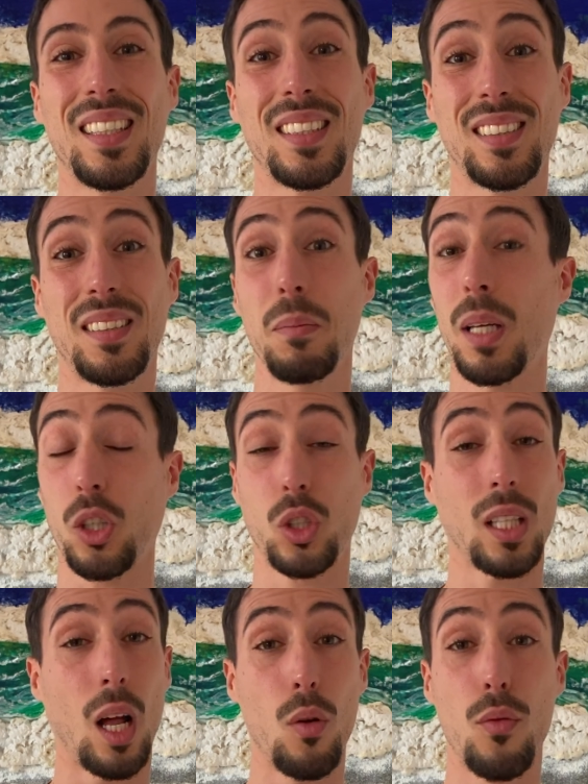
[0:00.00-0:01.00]
s'immerger
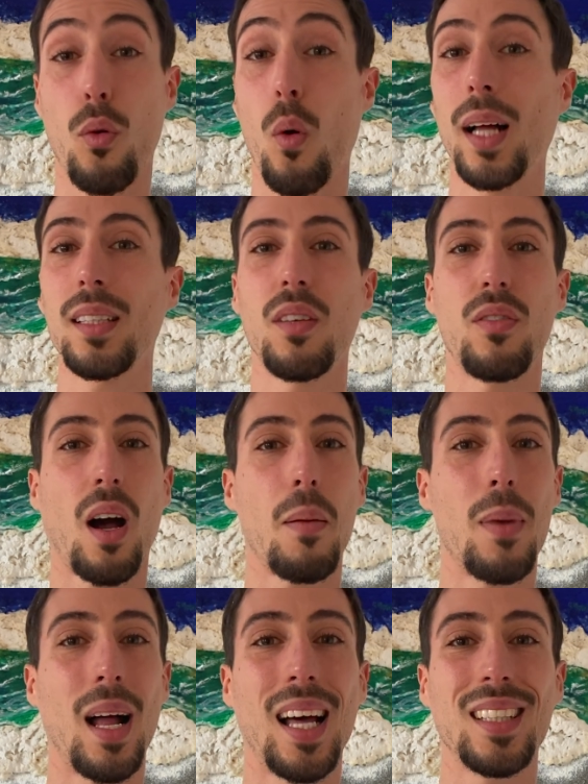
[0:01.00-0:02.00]
dans l'eau froide, de faire une
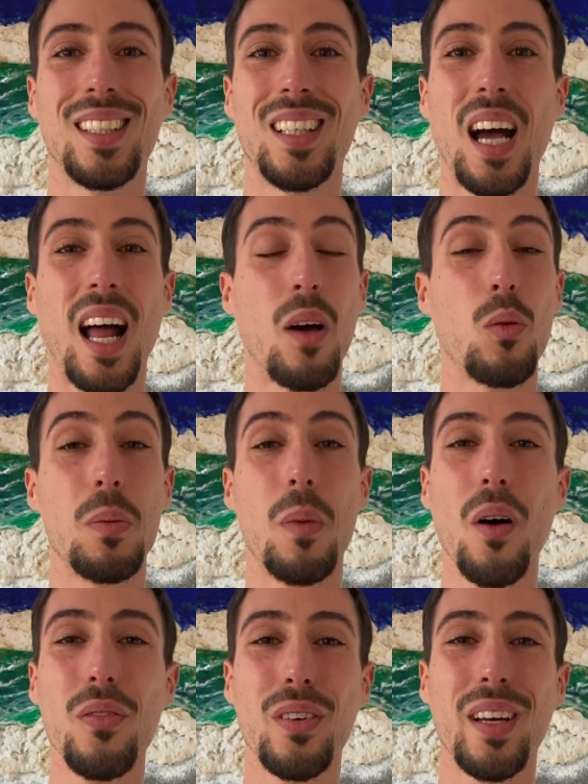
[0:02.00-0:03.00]
balade à la Wim
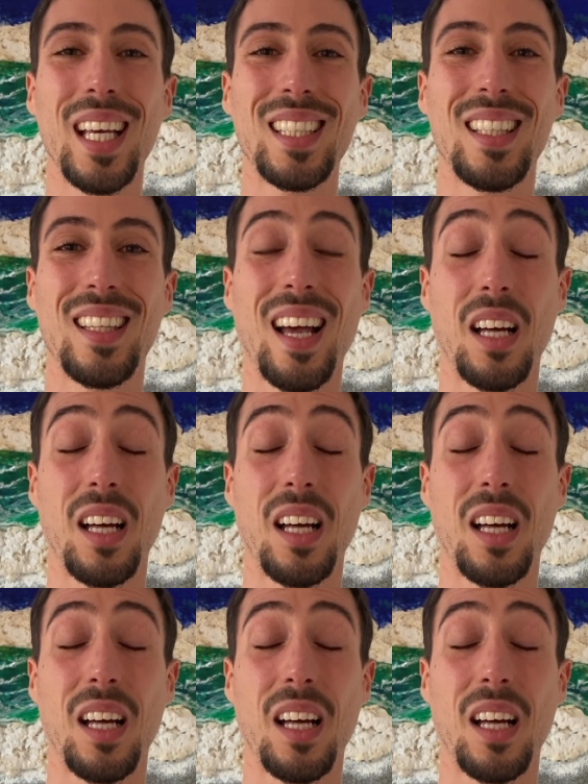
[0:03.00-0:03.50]
Hof, etc.